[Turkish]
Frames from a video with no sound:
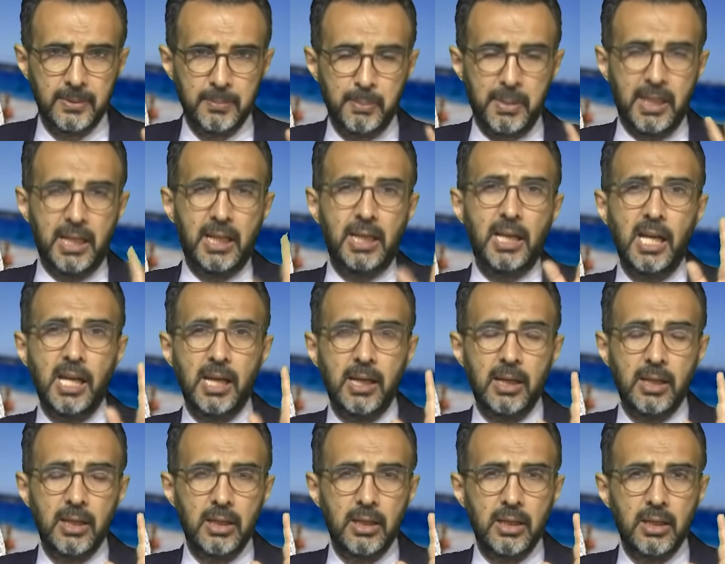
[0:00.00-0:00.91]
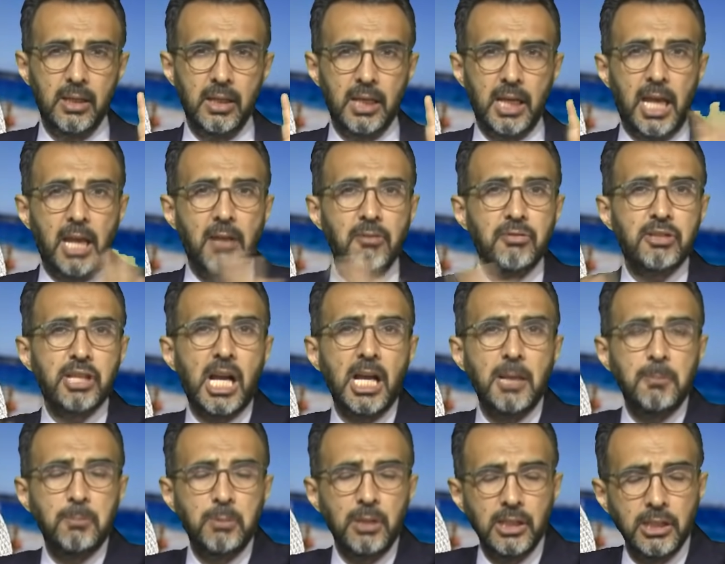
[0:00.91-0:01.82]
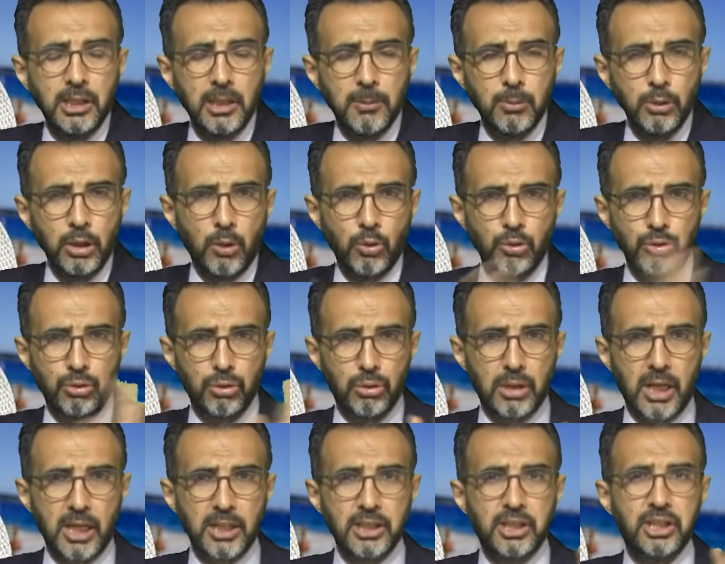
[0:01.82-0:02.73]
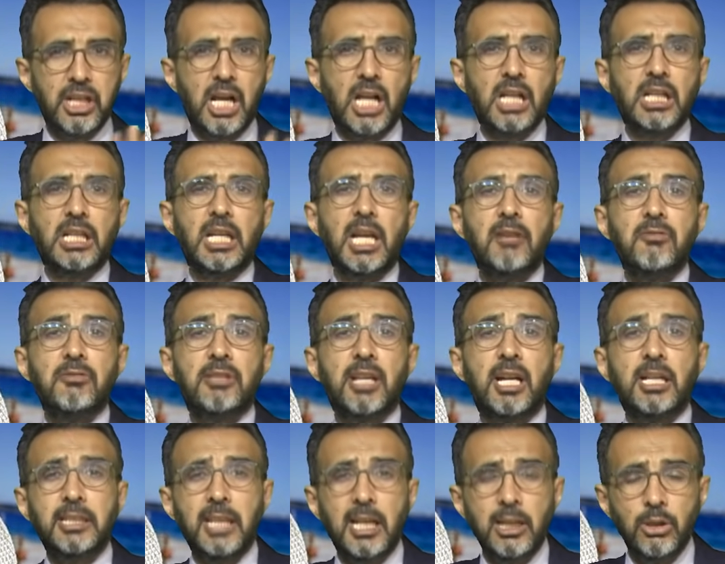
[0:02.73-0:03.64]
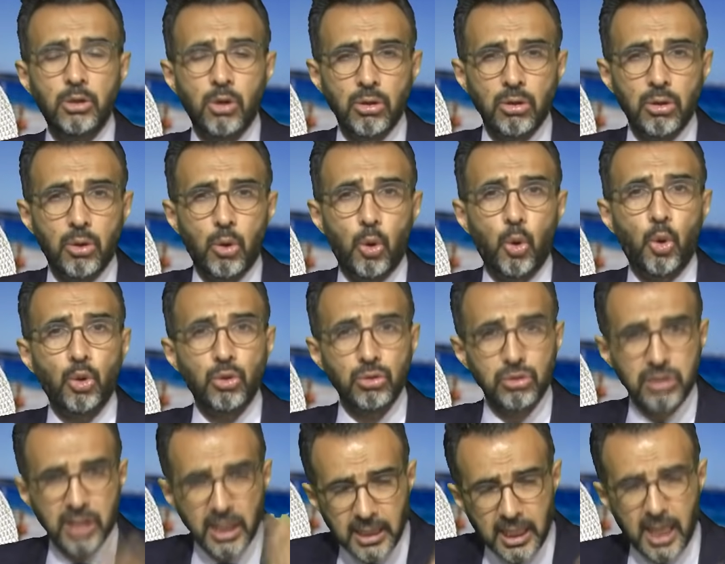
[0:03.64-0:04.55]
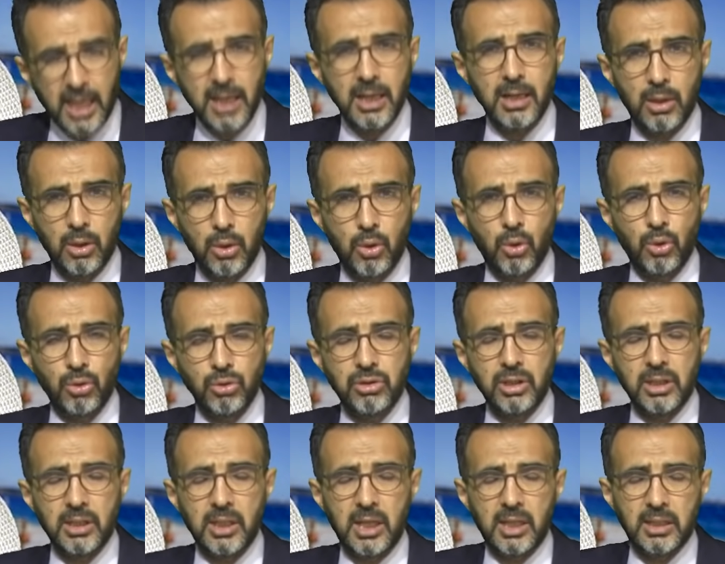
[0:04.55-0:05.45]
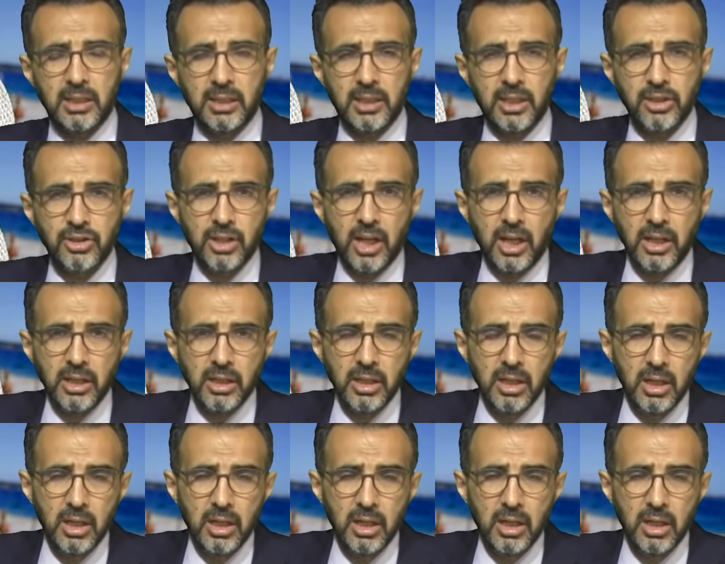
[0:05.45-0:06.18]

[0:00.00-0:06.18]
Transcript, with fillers: Belli. Ev sahipleri de buna uyuyorlar. Kiralık ev zaten yok. Olsa da olsa da arkadaşlar